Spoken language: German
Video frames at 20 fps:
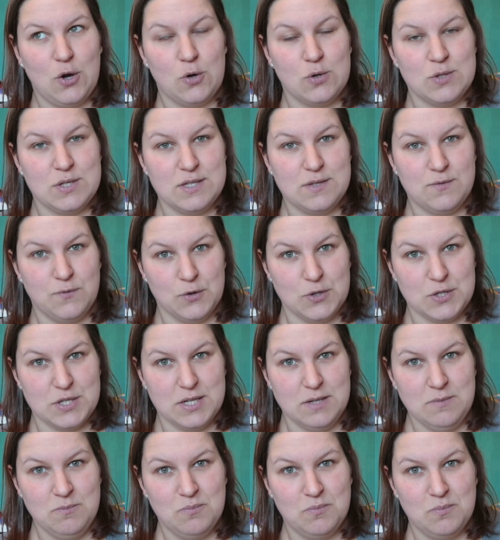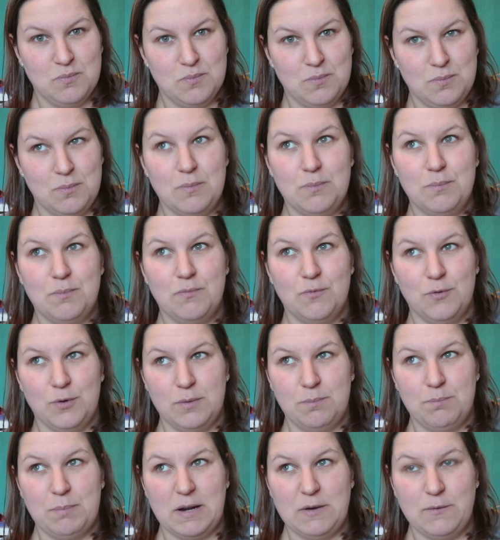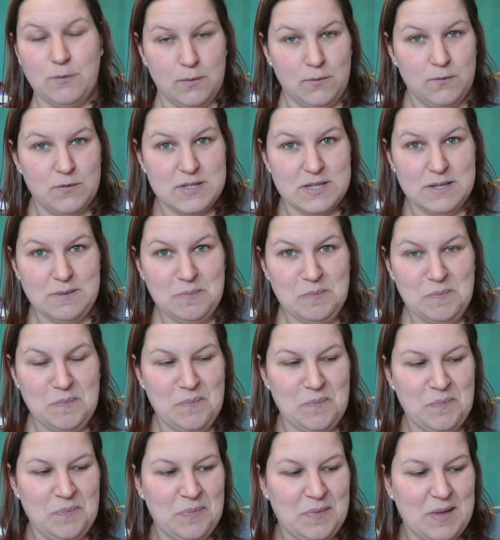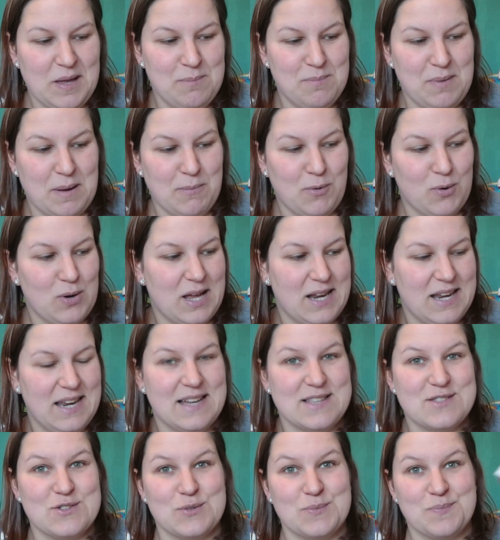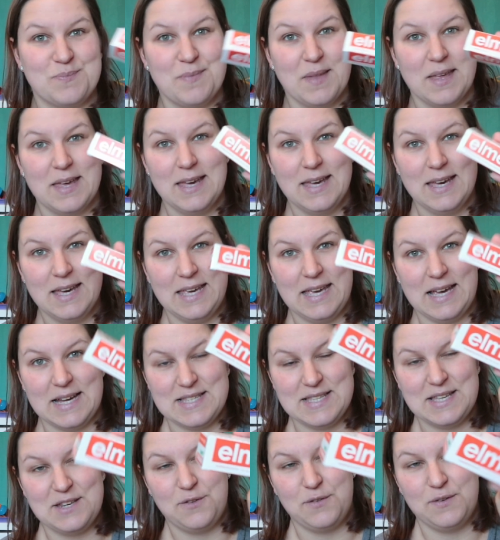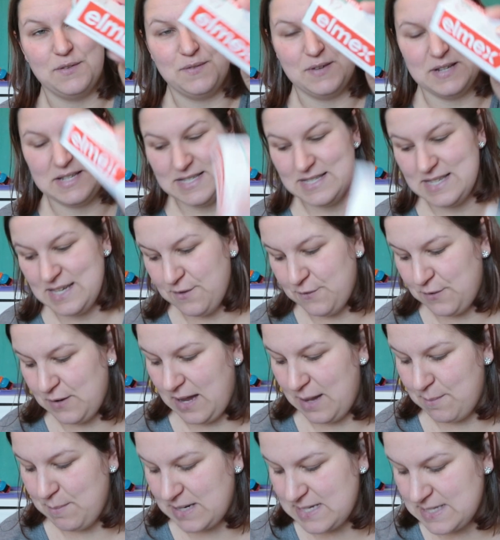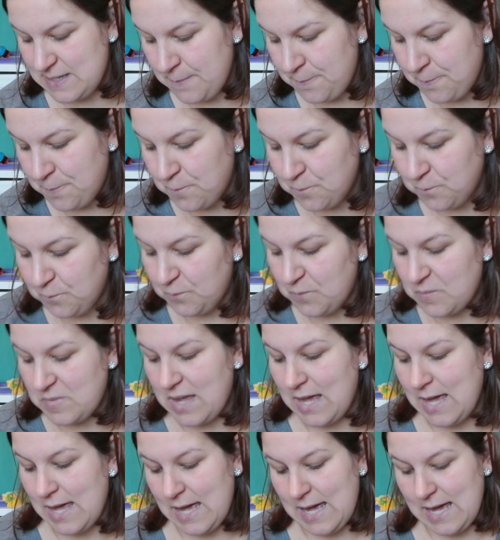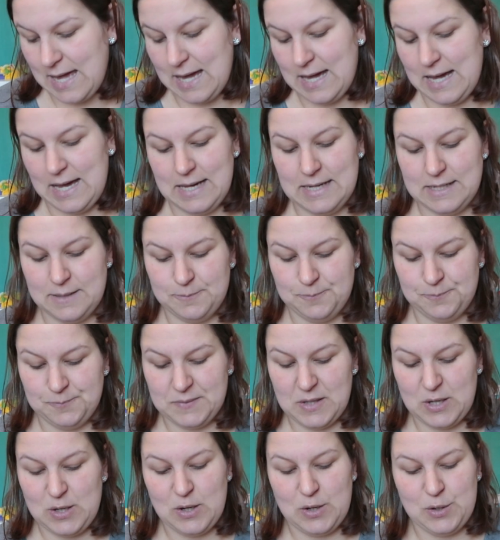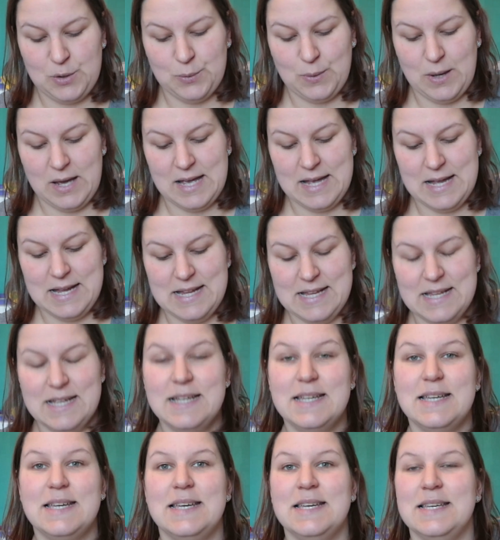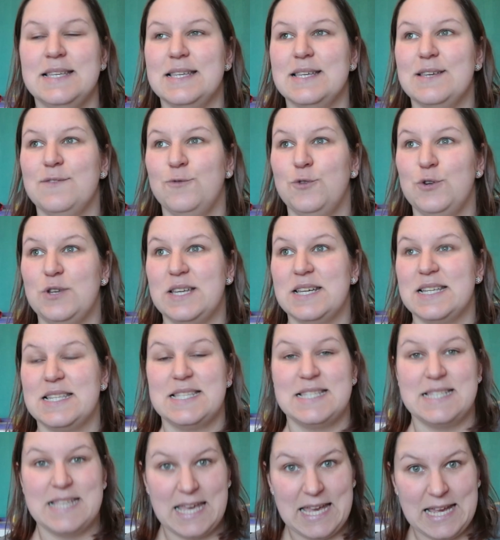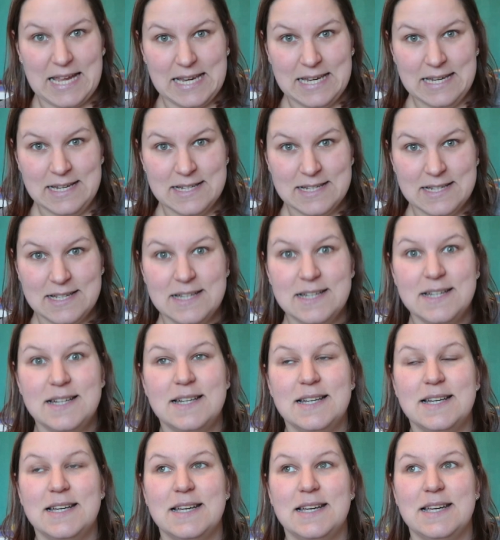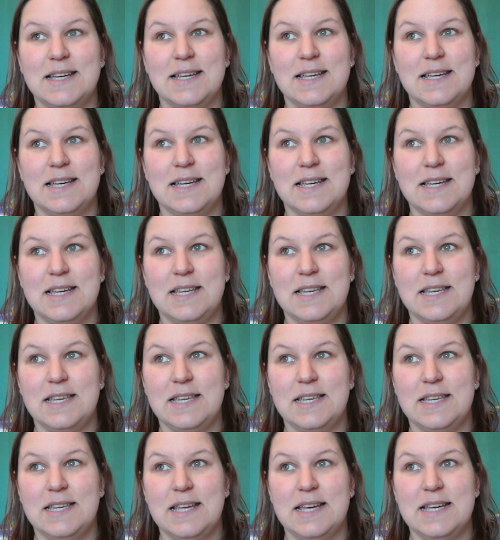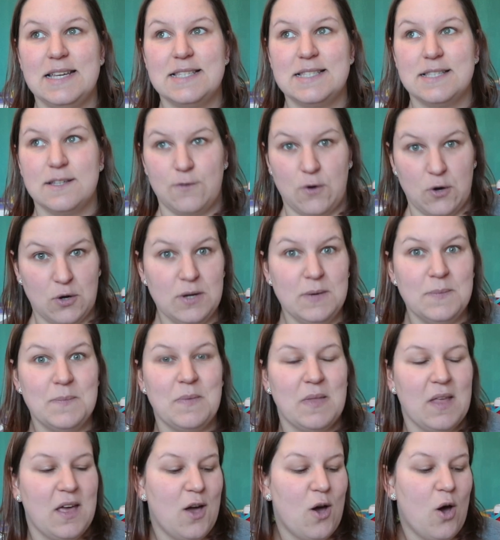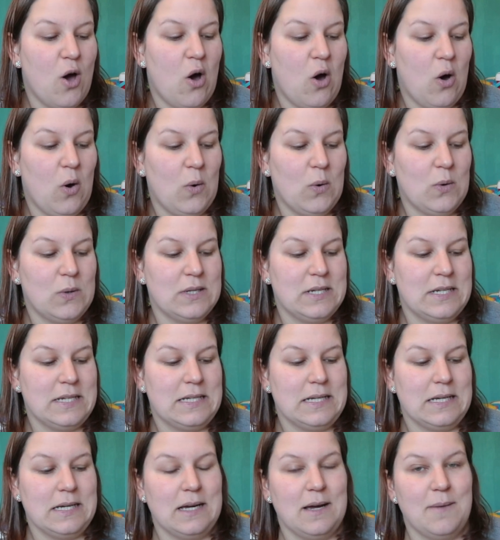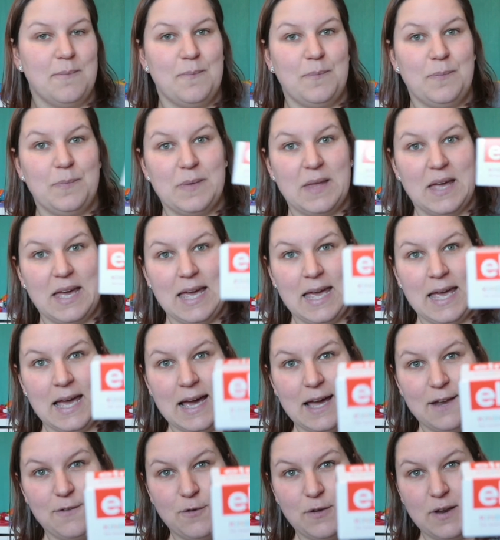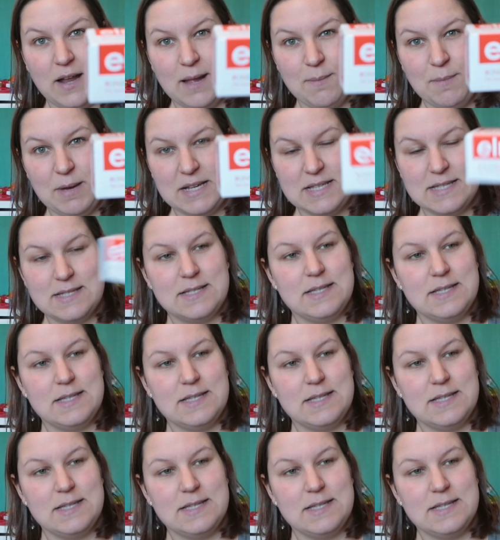und sie ist 14. Wird bald 15 in ein paar Monaten. Also ja, sie hat auf jeden Fall diese hier von Elmex. Ähm, Noel wird 10 nächste Woche. Und ähm, er hat von Elmex